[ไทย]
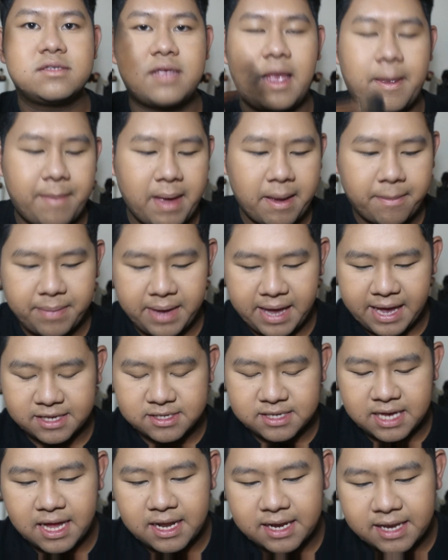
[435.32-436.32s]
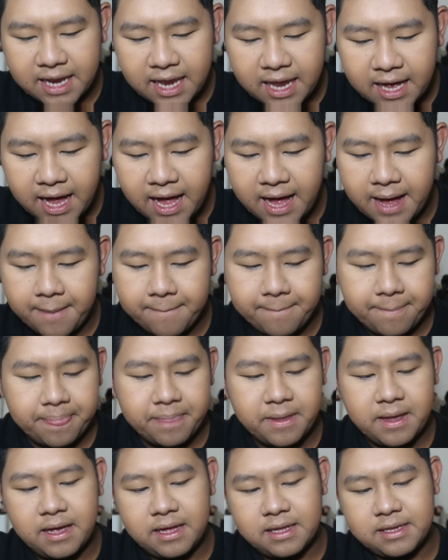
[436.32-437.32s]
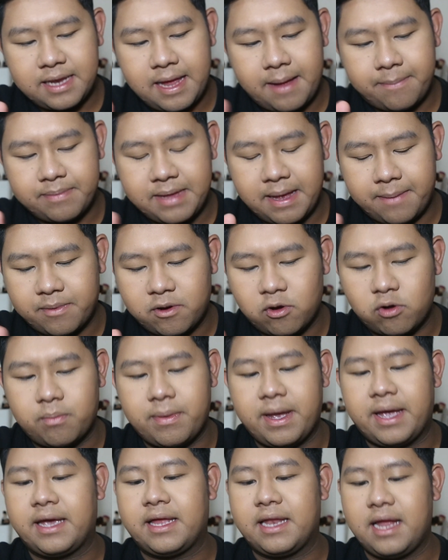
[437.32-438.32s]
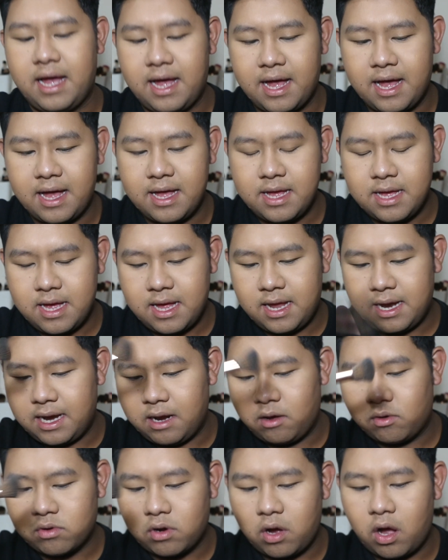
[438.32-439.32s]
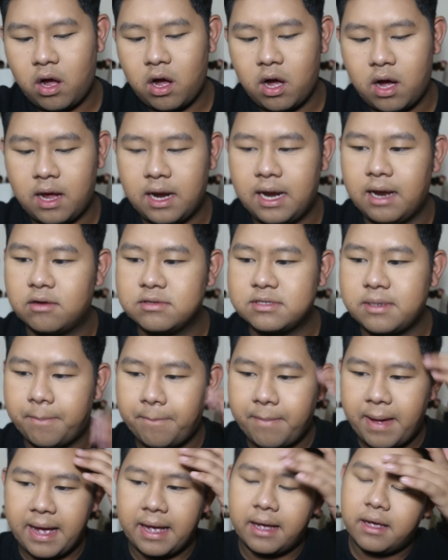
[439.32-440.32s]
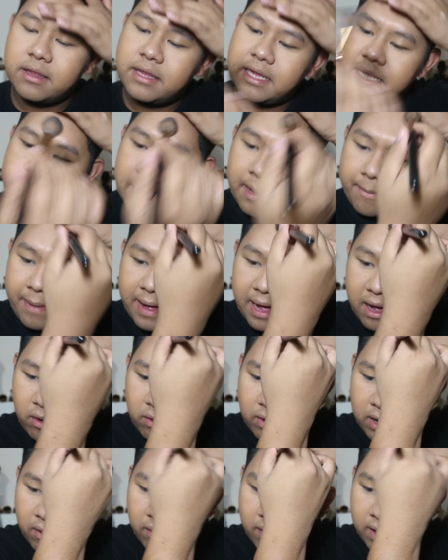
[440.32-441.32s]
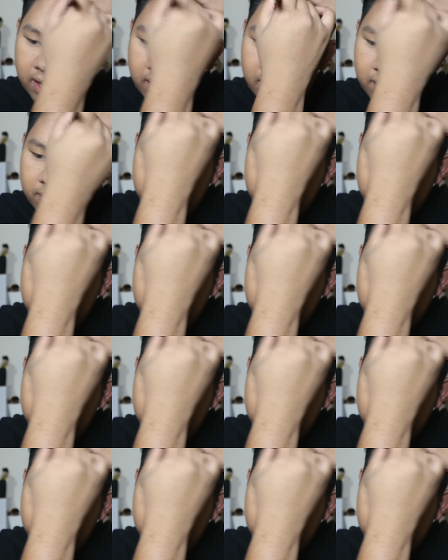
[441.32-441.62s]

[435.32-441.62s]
ใช้แปรง BS นี่เลยค่ะแทบแทบก็ลงไปอย่างนี้นะคะ แล้วก็เราจะไปที่หน้าผากของเราค่ะ